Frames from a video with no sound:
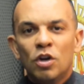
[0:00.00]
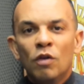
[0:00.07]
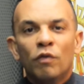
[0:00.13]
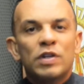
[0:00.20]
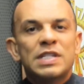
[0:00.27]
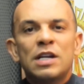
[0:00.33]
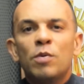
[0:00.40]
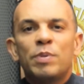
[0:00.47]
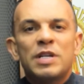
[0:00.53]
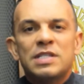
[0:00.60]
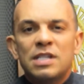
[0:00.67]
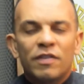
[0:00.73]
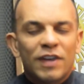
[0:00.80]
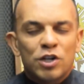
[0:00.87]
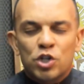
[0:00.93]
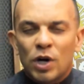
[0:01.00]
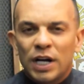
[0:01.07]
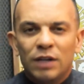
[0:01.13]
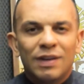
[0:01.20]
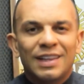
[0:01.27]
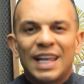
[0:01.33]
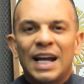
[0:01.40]
Você não precisa ficar
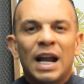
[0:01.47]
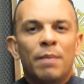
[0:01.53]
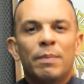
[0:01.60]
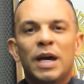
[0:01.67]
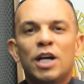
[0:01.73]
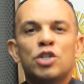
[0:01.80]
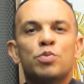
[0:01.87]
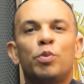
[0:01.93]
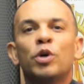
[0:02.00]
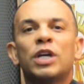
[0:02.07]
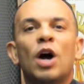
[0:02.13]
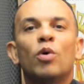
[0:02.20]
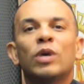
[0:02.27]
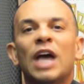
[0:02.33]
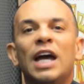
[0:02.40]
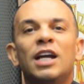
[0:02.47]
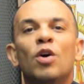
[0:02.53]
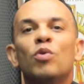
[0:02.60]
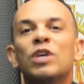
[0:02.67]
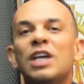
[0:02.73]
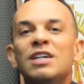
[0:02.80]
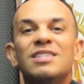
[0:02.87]
chorando eternamente porque alguém
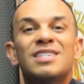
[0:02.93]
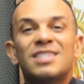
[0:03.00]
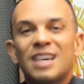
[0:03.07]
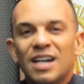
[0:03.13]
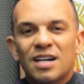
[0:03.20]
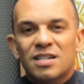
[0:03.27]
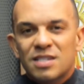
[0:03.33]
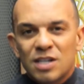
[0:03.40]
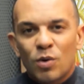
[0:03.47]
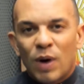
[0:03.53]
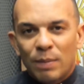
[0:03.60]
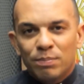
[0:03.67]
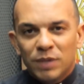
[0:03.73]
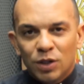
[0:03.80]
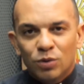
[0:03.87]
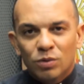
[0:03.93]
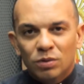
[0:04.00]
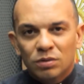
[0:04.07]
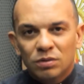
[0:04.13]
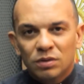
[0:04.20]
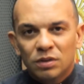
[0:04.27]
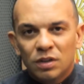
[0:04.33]
não quis ser seu amigo.
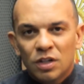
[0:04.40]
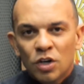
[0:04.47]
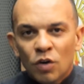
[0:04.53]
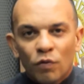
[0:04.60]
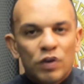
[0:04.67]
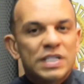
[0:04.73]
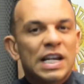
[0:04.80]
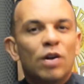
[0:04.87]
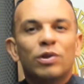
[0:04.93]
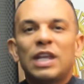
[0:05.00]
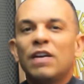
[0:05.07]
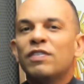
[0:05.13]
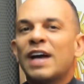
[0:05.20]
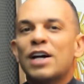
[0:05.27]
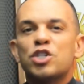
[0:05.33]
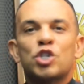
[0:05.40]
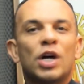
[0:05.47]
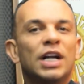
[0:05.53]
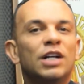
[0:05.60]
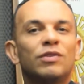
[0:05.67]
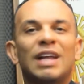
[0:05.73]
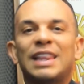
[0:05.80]
Você não tem que ficar
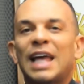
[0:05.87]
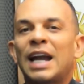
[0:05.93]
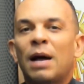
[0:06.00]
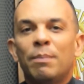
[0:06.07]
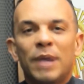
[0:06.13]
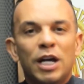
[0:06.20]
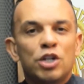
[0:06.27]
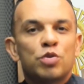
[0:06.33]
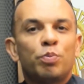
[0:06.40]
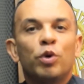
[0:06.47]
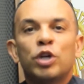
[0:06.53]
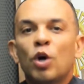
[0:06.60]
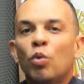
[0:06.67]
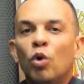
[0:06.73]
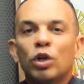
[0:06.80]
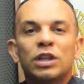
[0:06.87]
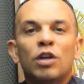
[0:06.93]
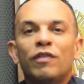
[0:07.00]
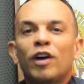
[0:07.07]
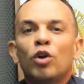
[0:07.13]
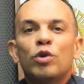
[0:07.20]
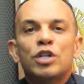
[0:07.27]
chorando eternamente porque o outro não
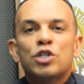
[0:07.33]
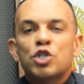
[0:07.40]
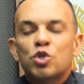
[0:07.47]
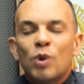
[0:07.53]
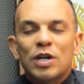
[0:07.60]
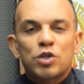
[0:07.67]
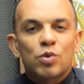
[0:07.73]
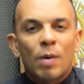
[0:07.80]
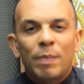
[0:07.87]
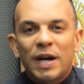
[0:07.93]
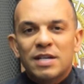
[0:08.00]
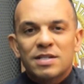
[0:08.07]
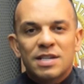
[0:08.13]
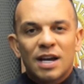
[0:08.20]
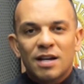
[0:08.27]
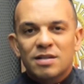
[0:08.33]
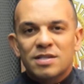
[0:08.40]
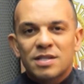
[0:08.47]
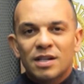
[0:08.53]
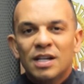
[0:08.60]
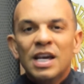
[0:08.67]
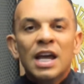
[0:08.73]
valorizou a sua
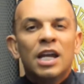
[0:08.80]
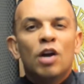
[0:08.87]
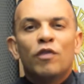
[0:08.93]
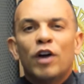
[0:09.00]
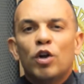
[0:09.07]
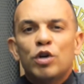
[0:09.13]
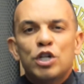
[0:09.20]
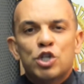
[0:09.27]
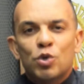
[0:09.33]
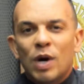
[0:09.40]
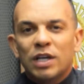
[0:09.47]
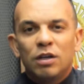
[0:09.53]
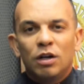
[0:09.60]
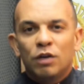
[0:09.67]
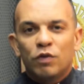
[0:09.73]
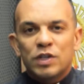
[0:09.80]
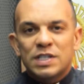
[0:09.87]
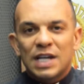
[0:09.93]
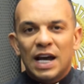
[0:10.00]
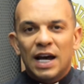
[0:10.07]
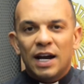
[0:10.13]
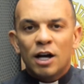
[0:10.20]
presença, não valorizou aquilo que você
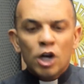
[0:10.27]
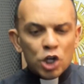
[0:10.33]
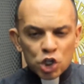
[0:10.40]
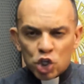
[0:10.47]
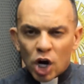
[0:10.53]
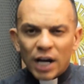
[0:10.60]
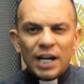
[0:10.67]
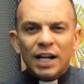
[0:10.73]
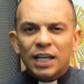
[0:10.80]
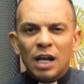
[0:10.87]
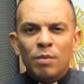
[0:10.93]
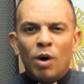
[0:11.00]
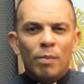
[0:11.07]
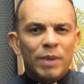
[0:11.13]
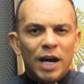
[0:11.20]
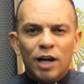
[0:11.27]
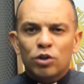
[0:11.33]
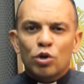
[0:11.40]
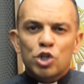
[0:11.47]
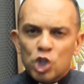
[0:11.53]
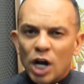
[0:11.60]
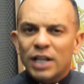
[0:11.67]
era. Chora naquele momento,
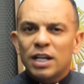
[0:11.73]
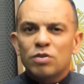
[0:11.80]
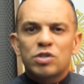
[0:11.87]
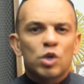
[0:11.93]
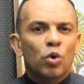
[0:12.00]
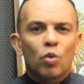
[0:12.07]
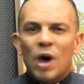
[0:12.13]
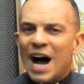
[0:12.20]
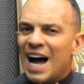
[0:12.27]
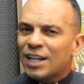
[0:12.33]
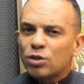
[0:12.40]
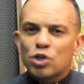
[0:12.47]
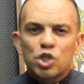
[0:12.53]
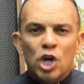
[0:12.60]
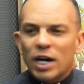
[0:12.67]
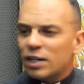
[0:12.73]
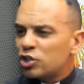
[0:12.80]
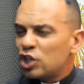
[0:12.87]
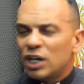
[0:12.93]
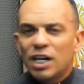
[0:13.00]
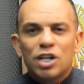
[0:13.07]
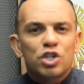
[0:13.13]
ou chora dentro do seu quarto, ou chora
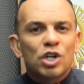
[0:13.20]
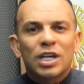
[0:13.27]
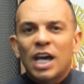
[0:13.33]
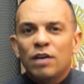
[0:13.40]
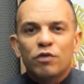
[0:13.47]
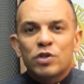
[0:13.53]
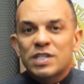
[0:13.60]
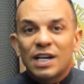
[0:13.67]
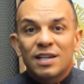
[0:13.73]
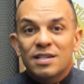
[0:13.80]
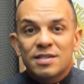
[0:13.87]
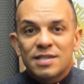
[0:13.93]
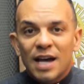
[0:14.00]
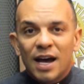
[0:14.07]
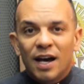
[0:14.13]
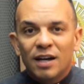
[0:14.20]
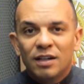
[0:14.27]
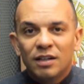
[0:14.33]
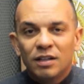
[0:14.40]
diante de quem você quiser.